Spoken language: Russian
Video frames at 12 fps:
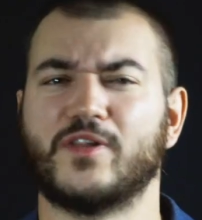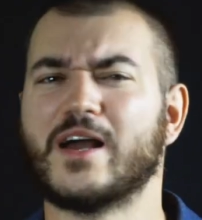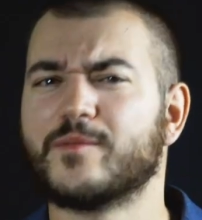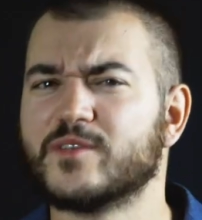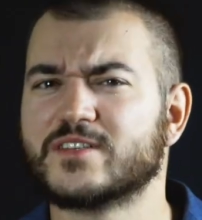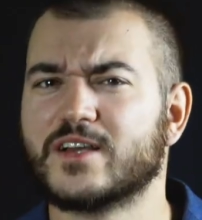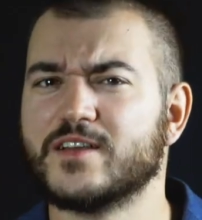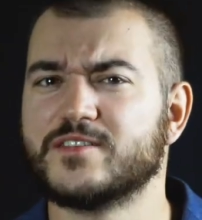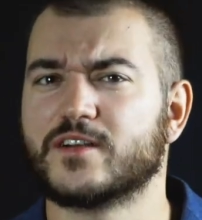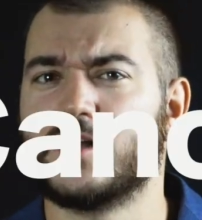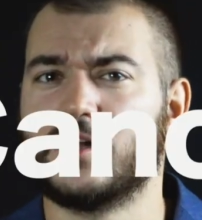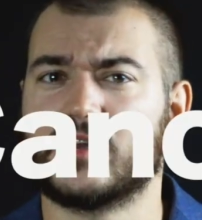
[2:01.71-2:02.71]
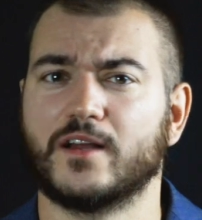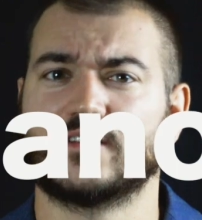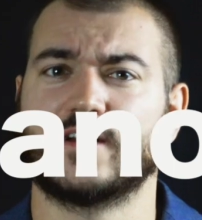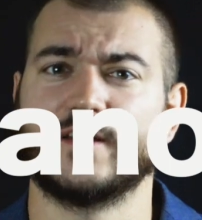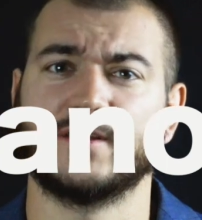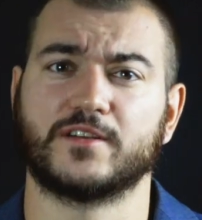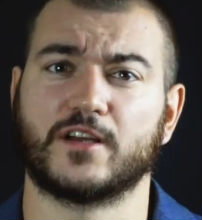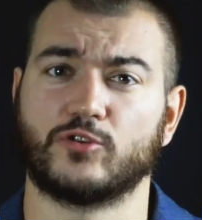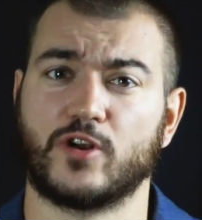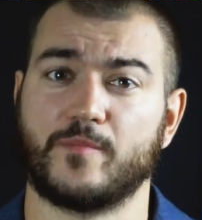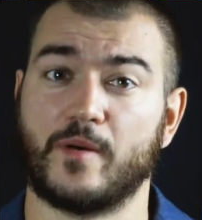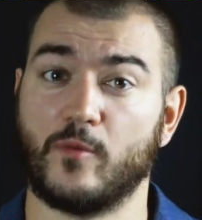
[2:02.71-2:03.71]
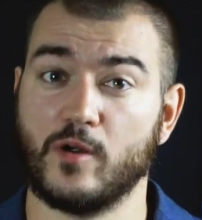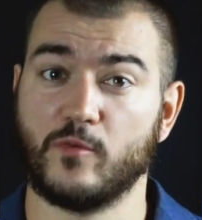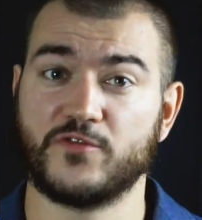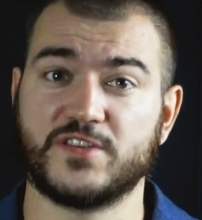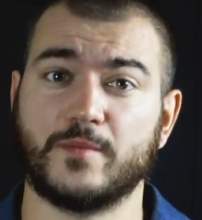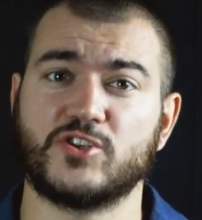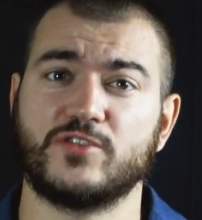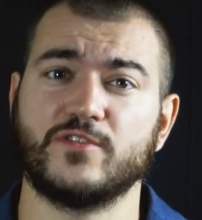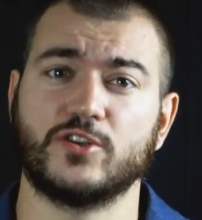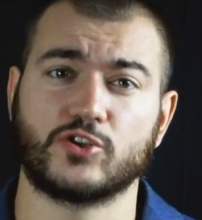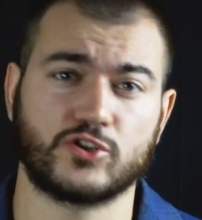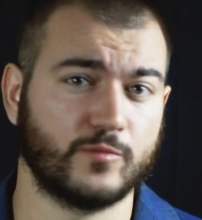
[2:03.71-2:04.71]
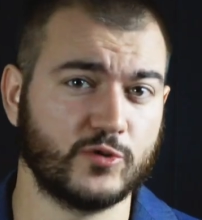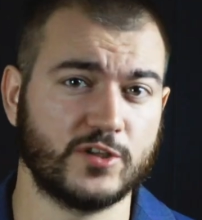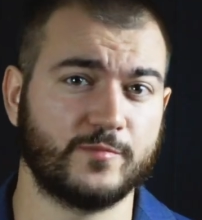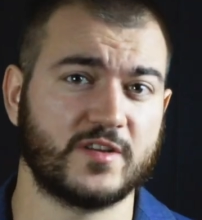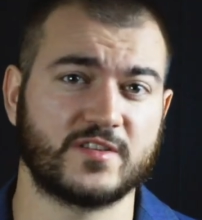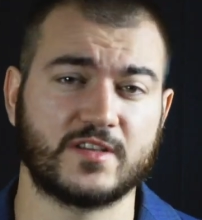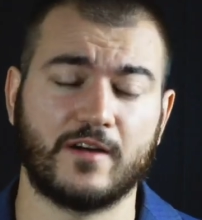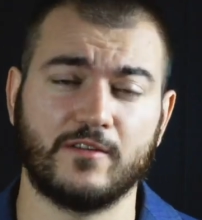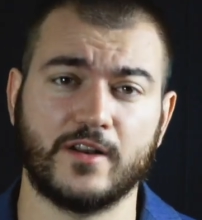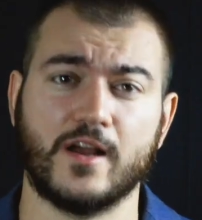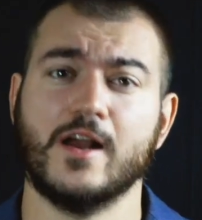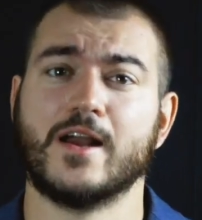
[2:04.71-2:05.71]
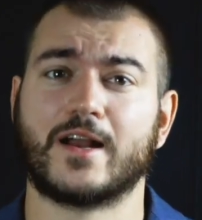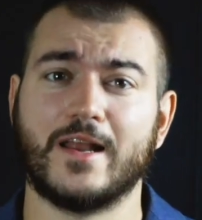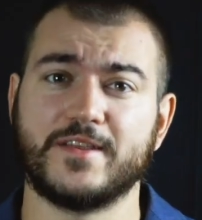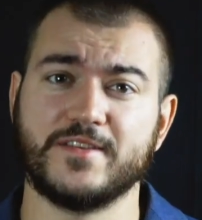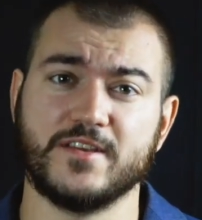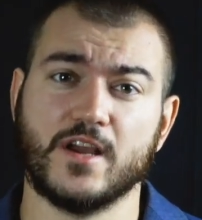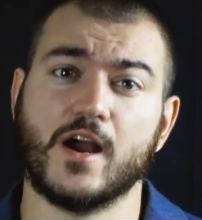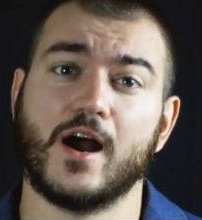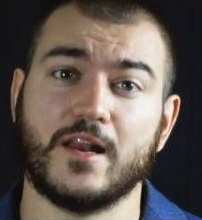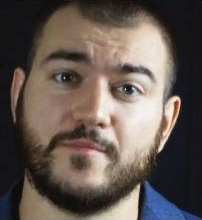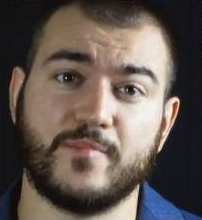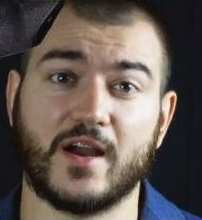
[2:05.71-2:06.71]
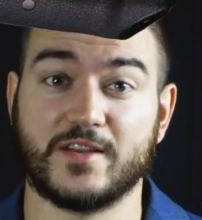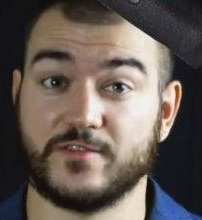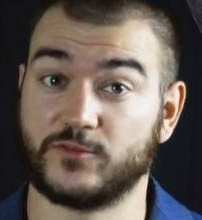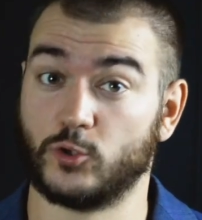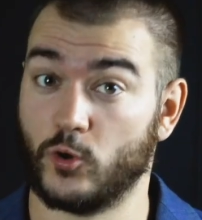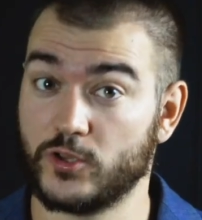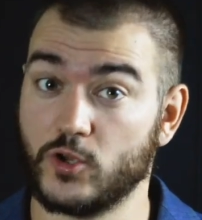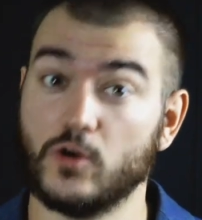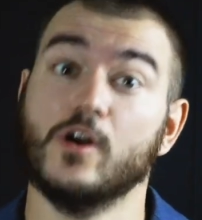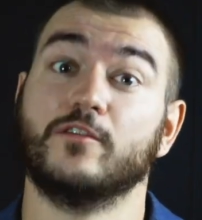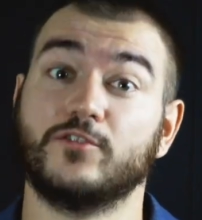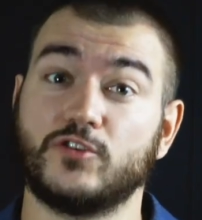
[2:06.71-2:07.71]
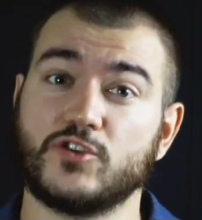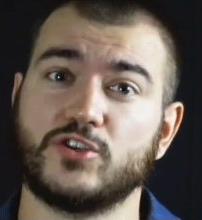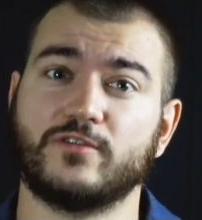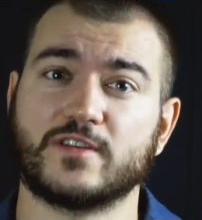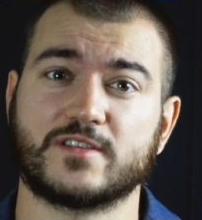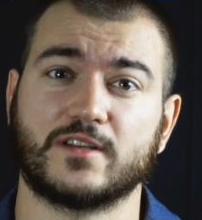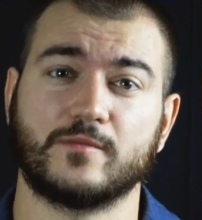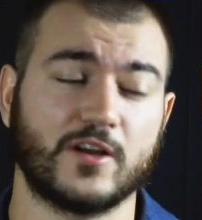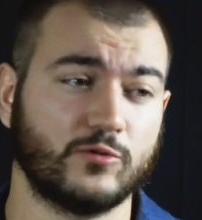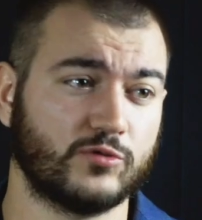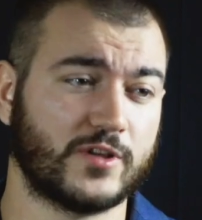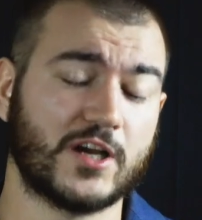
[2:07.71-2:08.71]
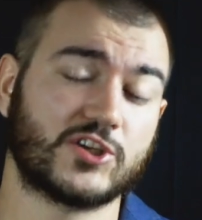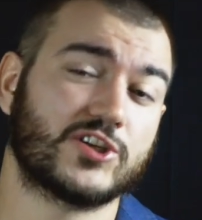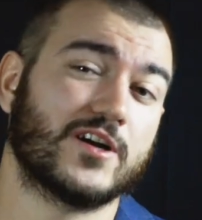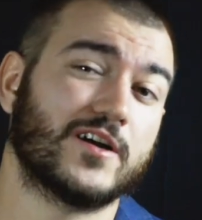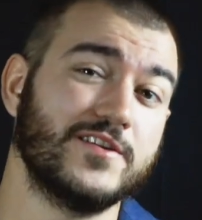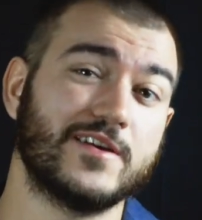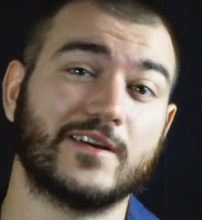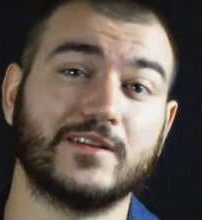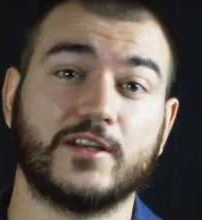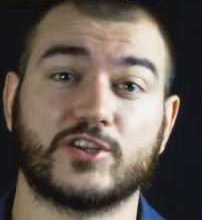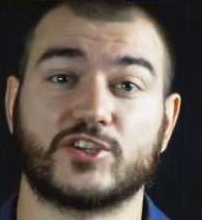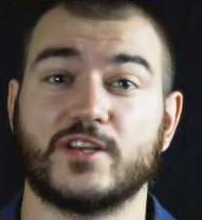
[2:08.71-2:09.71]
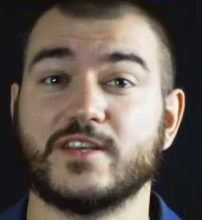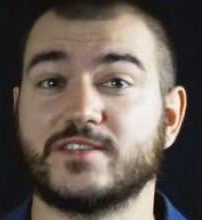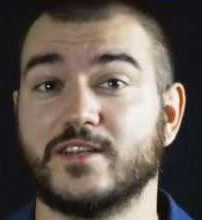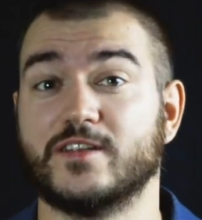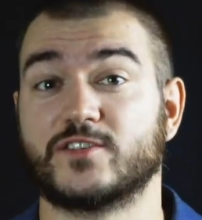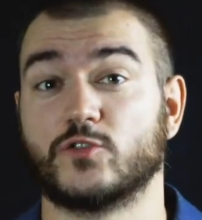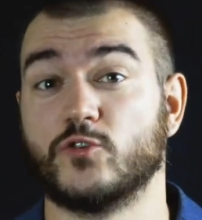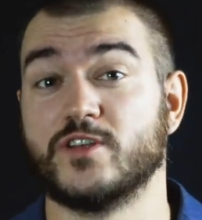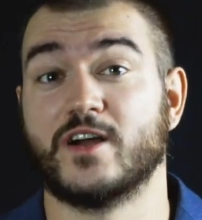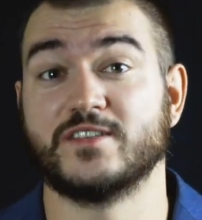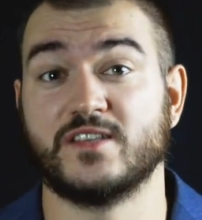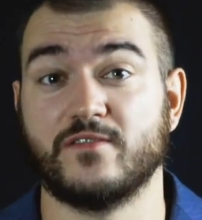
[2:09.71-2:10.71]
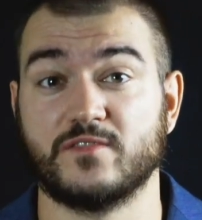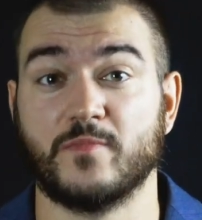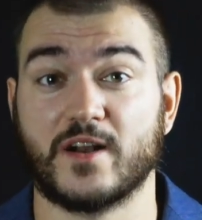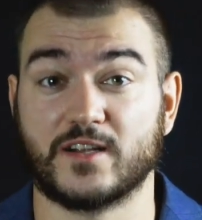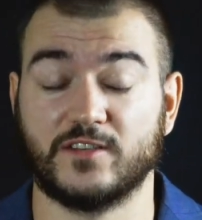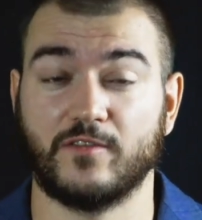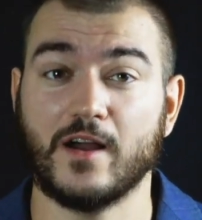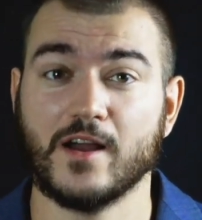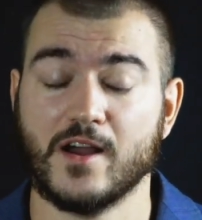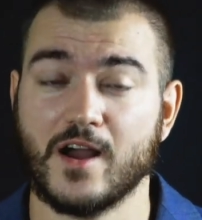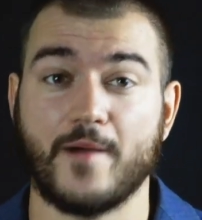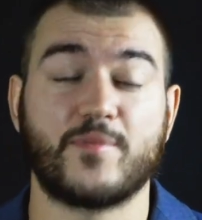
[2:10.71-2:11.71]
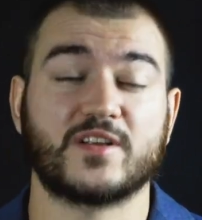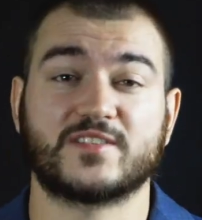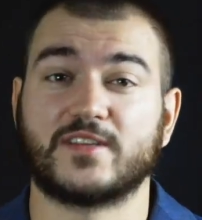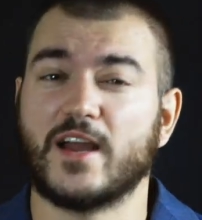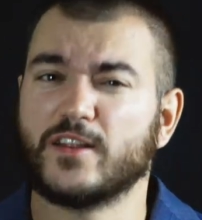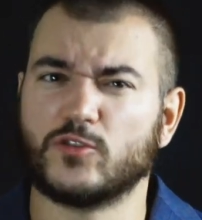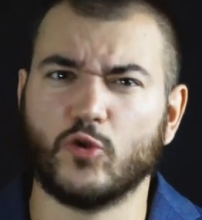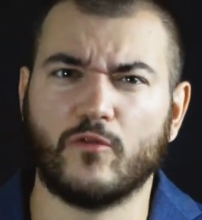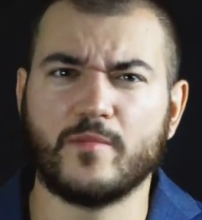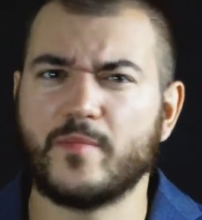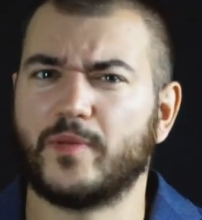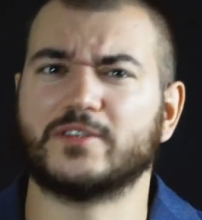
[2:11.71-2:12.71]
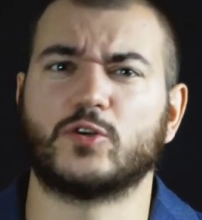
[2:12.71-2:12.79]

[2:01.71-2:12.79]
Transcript: Флагманская зеркалка от Canon, которая, по-моему, всем очевидно, что будет представлена к летней Олимпиаде в Токио в 2020 году, так же, как и Nikon D6 или Sony A9 а Mark II, обрастает новыми